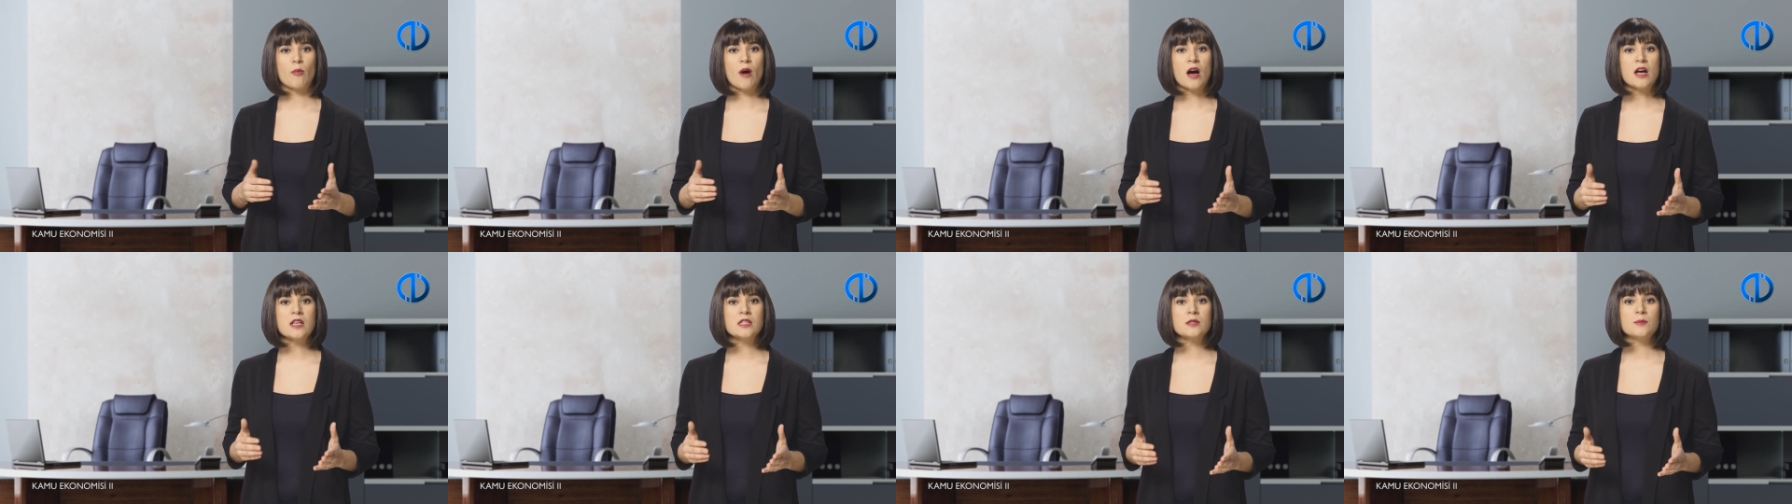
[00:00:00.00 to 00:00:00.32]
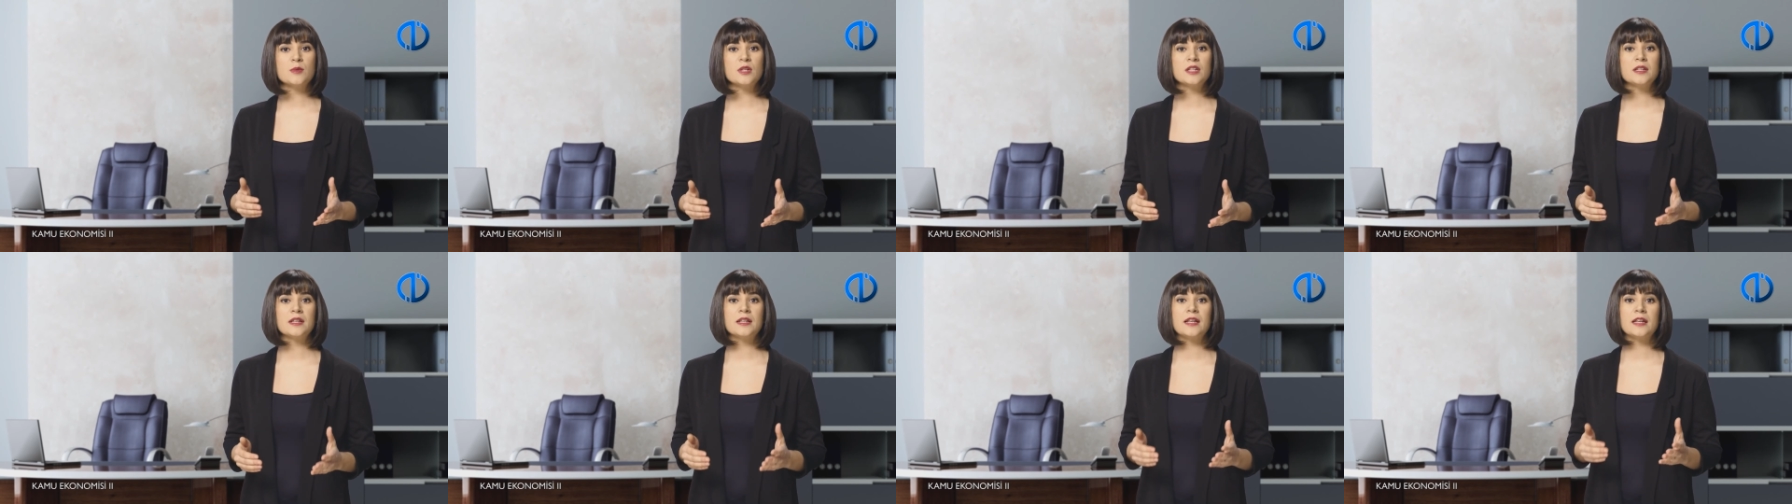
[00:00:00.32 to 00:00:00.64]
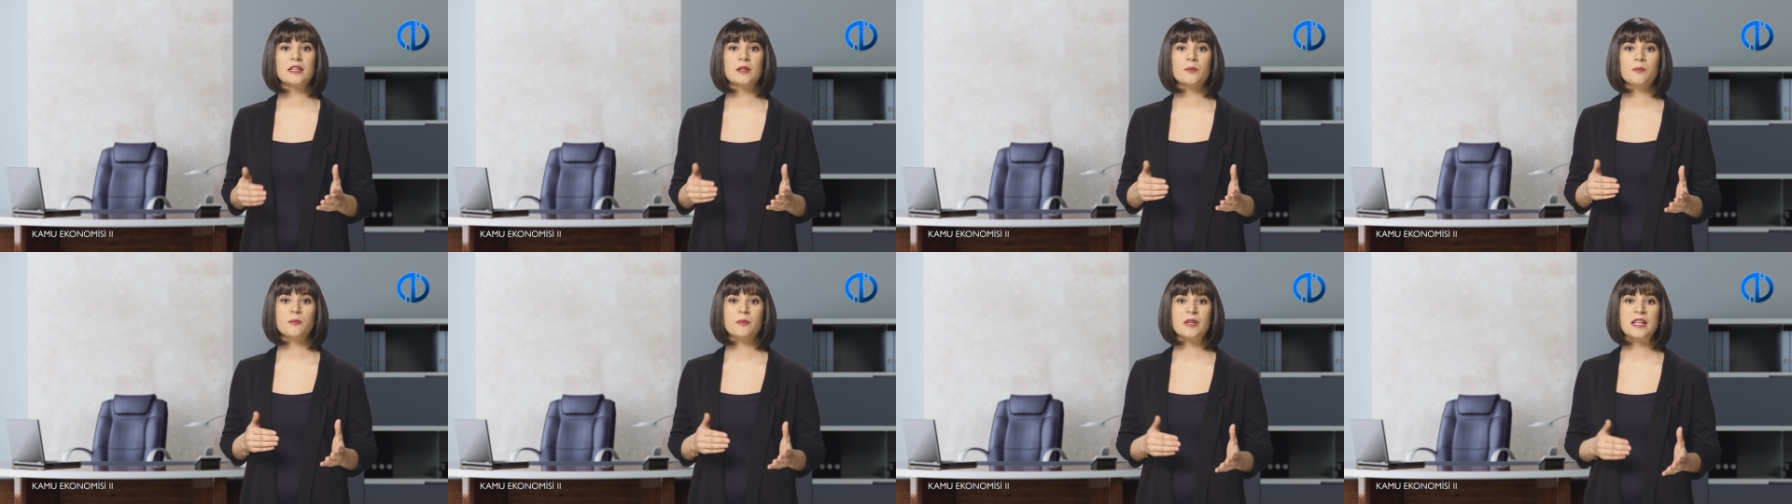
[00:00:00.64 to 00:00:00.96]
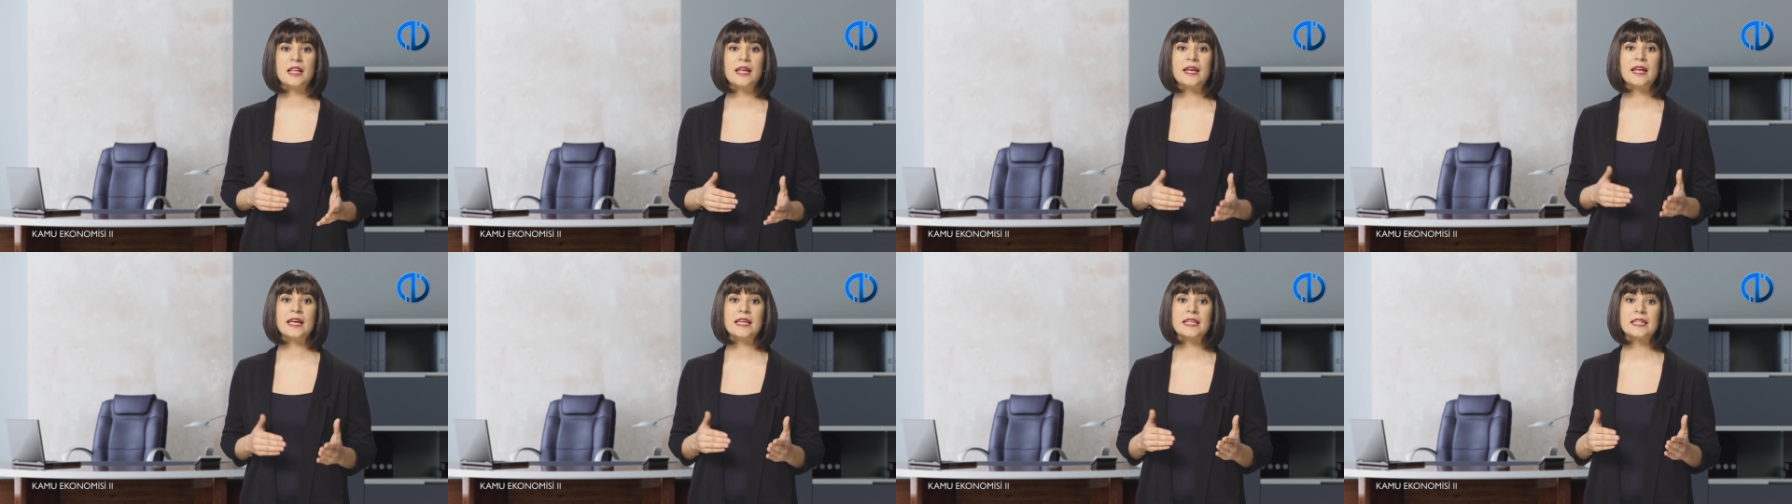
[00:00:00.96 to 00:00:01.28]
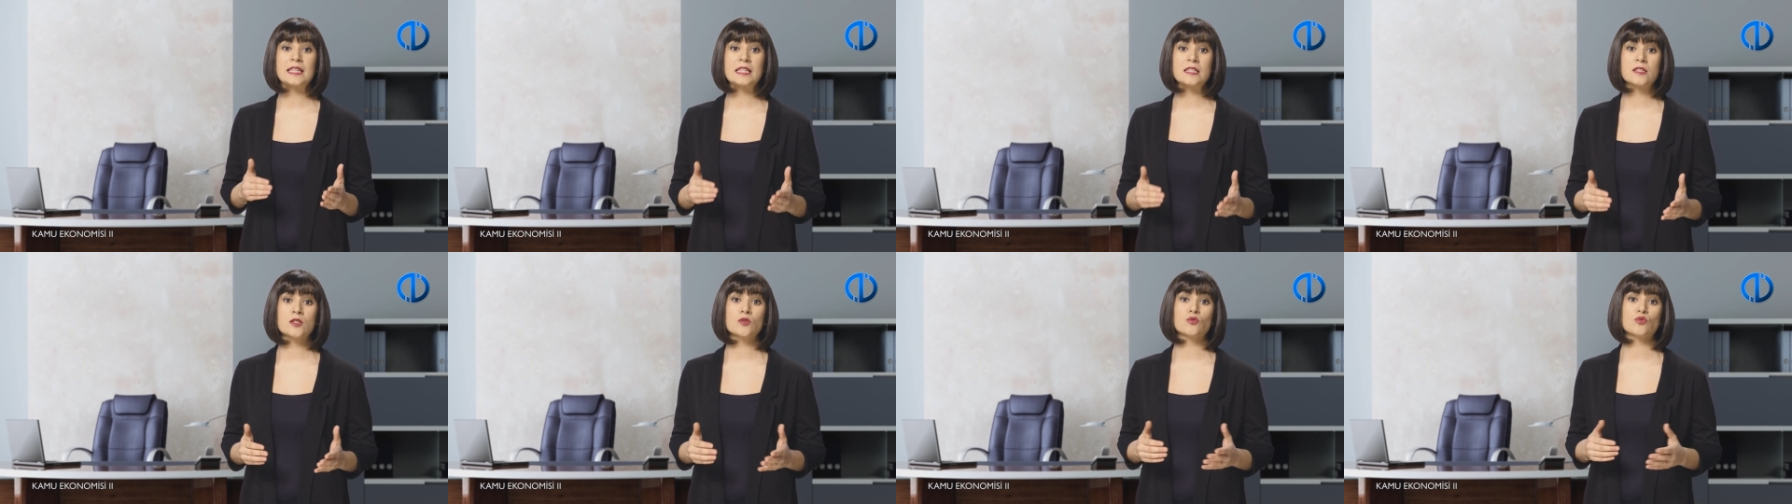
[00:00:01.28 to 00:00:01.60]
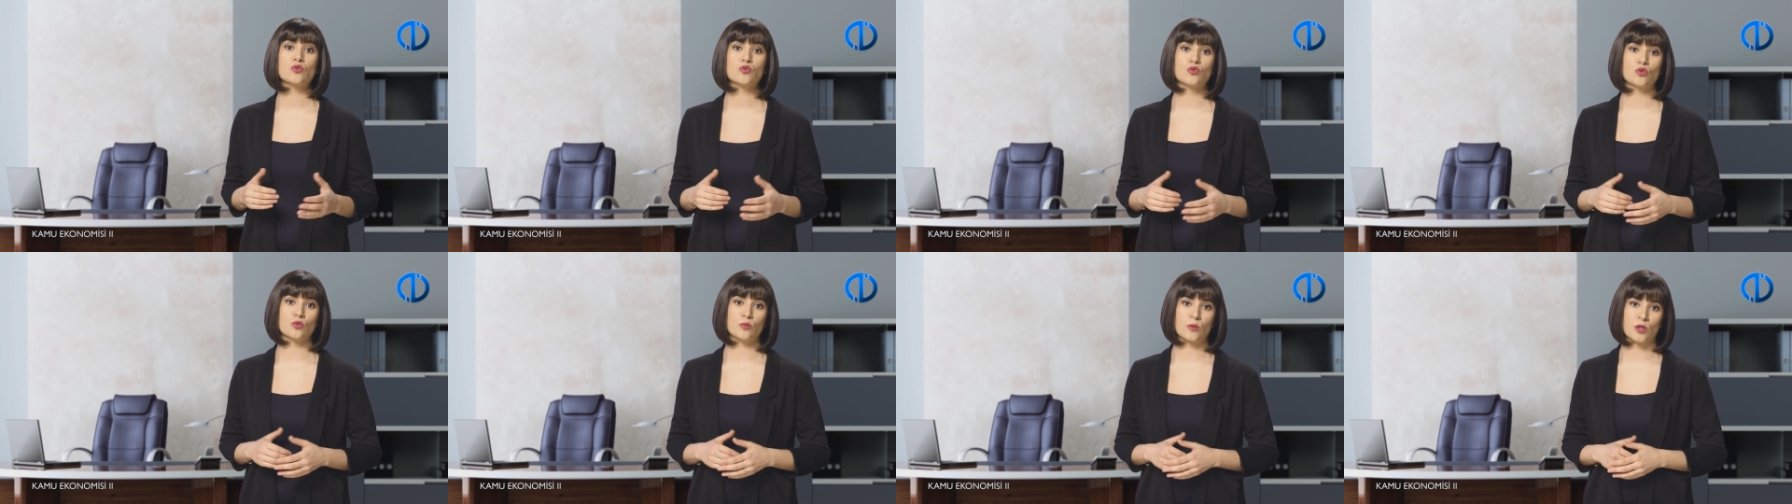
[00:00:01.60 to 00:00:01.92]
bazı bilgilerin bilerek gizli
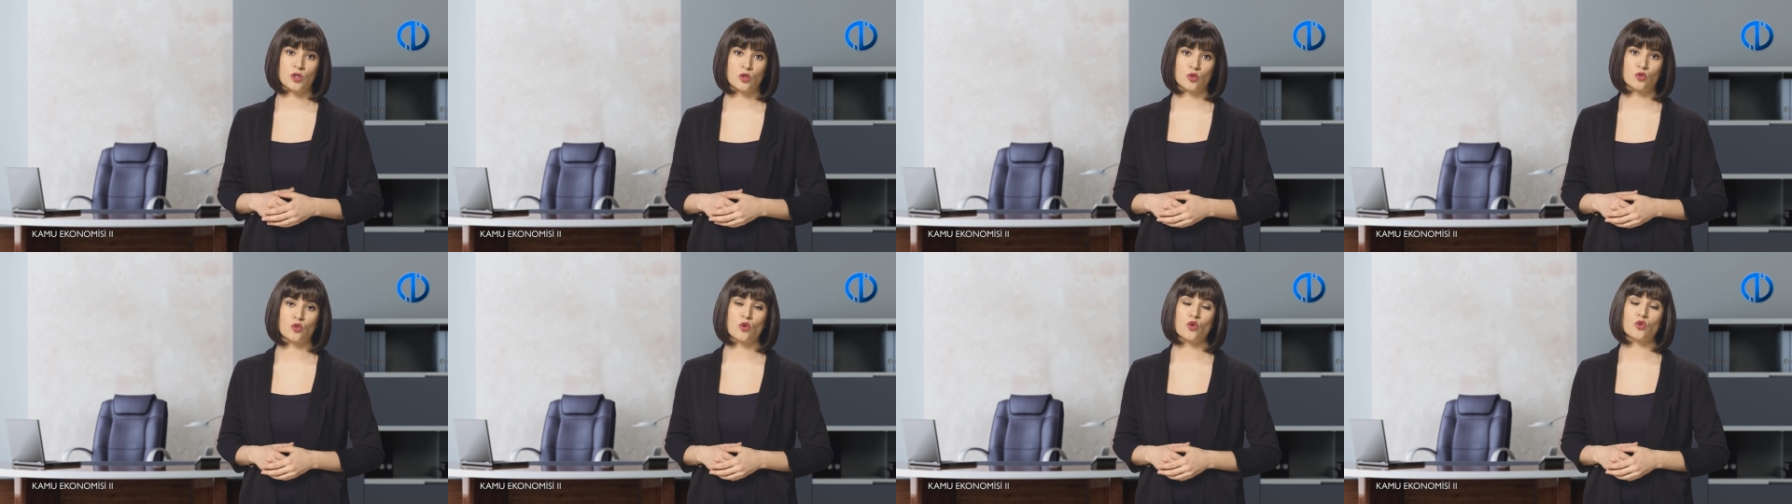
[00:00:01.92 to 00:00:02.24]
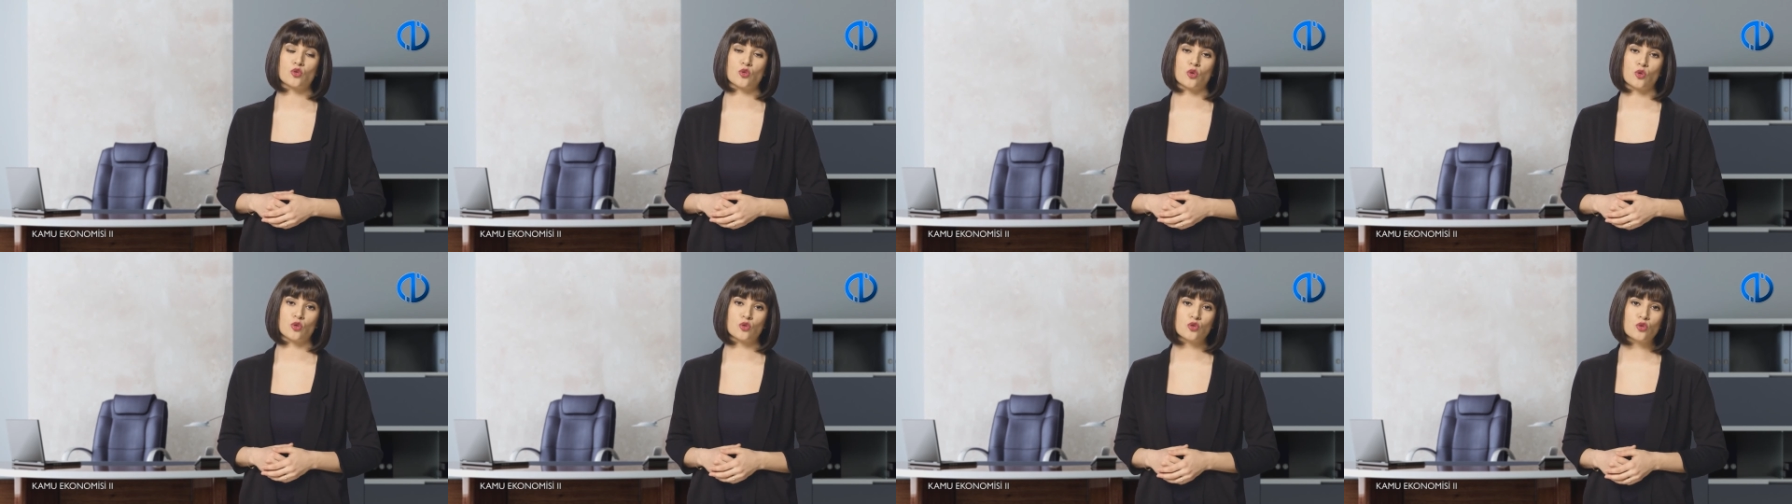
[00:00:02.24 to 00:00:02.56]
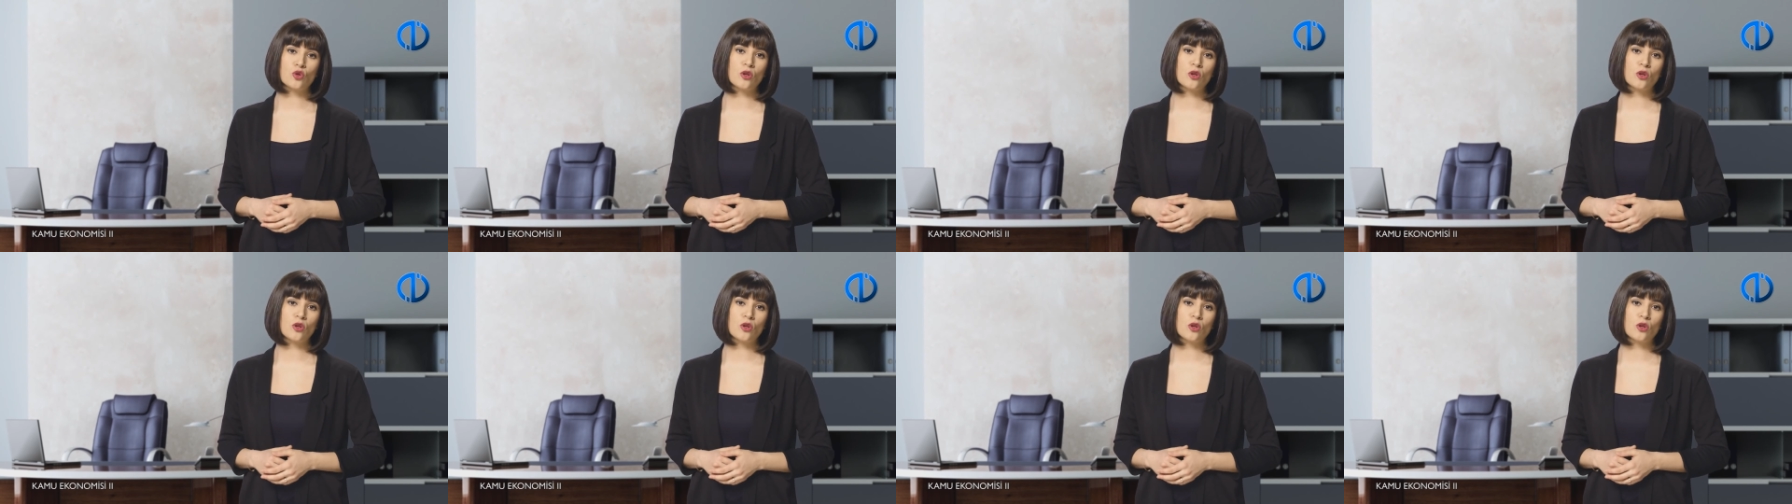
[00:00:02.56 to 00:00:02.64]
tutulması söz konusu